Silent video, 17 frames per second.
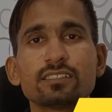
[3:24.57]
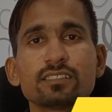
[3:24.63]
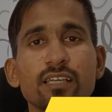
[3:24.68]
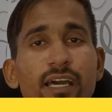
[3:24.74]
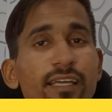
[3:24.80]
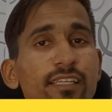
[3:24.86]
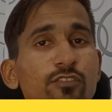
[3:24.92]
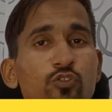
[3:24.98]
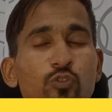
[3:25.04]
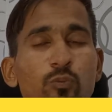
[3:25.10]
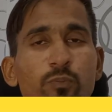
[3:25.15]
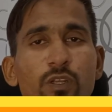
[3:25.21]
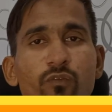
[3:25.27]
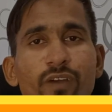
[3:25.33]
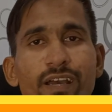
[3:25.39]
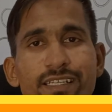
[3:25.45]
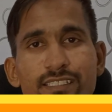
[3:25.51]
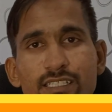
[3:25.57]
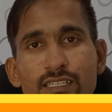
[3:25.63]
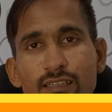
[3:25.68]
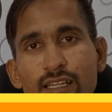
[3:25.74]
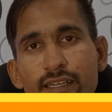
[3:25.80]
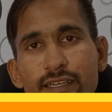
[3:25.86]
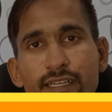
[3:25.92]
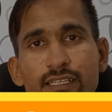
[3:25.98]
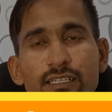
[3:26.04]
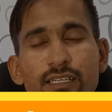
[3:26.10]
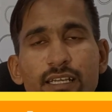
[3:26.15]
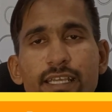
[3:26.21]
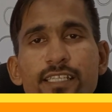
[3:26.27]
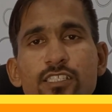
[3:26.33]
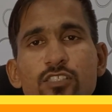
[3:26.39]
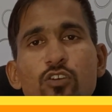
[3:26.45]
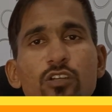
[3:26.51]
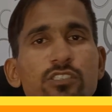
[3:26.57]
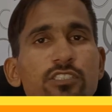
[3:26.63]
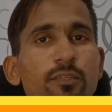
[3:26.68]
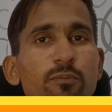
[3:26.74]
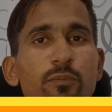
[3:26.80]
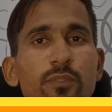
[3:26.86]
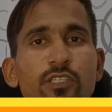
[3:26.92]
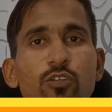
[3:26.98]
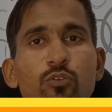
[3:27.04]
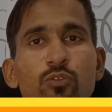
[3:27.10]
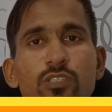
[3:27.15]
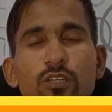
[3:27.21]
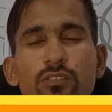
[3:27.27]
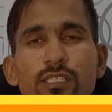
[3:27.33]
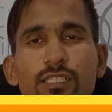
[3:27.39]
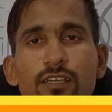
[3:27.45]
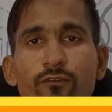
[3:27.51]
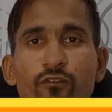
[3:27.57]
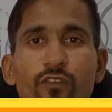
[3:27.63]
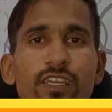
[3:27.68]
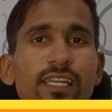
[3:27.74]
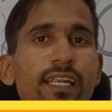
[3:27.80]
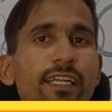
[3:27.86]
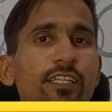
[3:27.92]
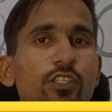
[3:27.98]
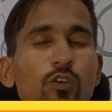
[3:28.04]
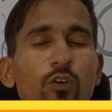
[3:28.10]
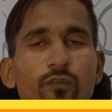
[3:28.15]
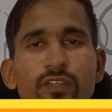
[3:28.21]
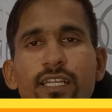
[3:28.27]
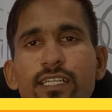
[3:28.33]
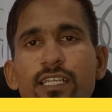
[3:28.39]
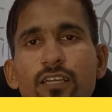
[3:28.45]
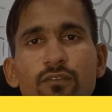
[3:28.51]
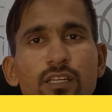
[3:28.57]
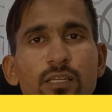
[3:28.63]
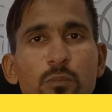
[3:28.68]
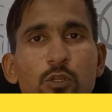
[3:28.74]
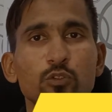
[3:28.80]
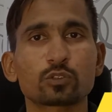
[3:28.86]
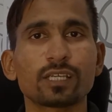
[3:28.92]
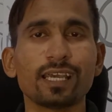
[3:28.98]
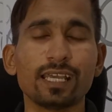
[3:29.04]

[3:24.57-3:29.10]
इज अनसुपरवाइज्ड लर्निंग इस कॉन्सेप्ट में देखो क्या होता है कि वेराइटी ऑफ डेटा अवेलेबल होता